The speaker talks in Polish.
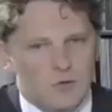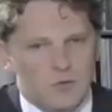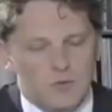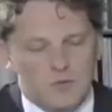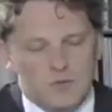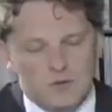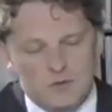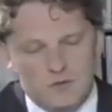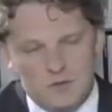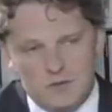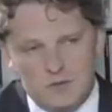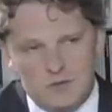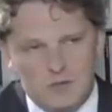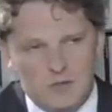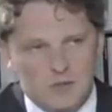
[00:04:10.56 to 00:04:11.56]
odpowiedzi. To
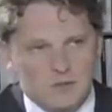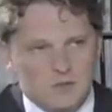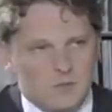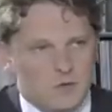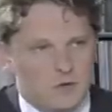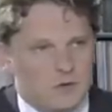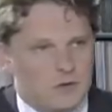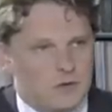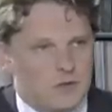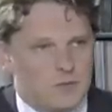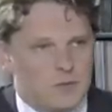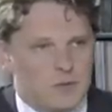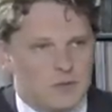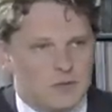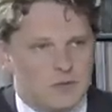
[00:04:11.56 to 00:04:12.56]
jest jedna z moich
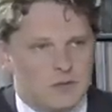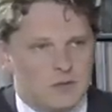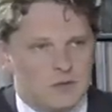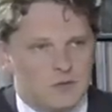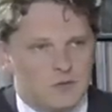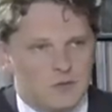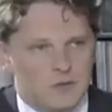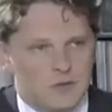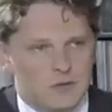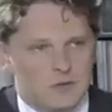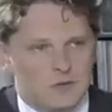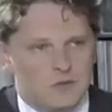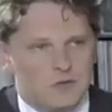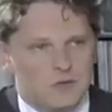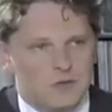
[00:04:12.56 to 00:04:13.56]
interpelacji, na które
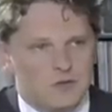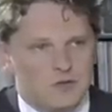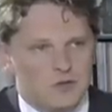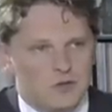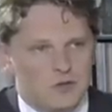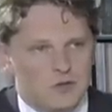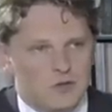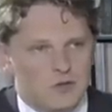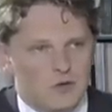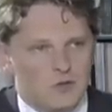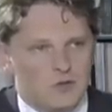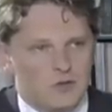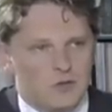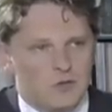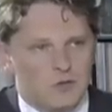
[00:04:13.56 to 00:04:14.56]
do dnia dzisiejszego
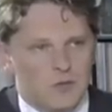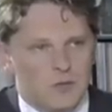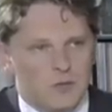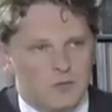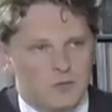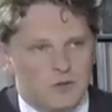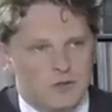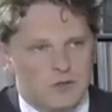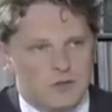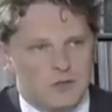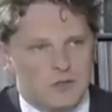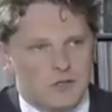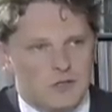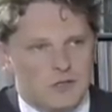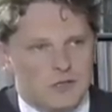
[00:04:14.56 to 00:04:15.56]
oczekuję. Mam nadzieję,
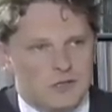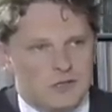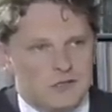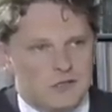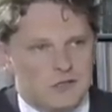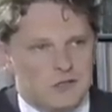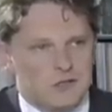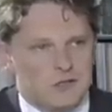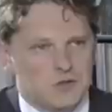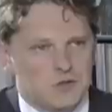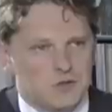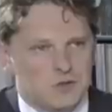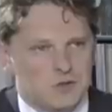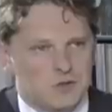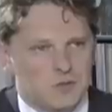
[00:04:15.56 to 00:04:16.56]
że jak kadencja się
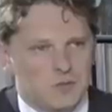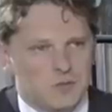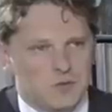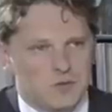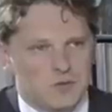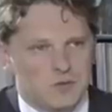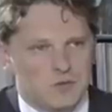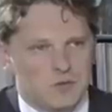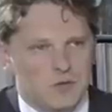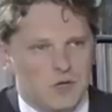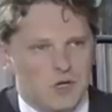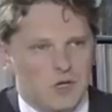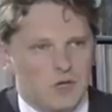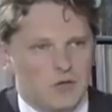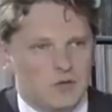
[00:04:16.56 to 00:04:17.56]
skończy, to po prostu
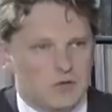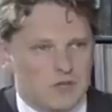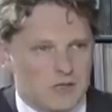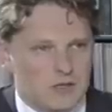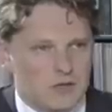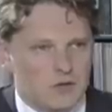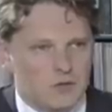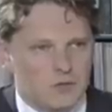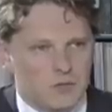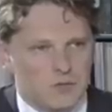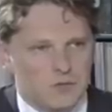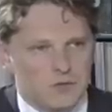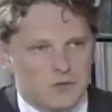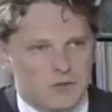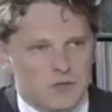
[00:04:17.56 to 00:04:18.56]
dostanę
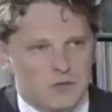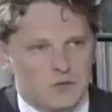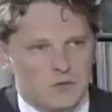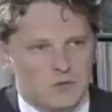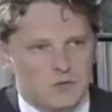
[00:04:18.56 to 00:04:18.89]
odpowiedź. A kiedy na tą... to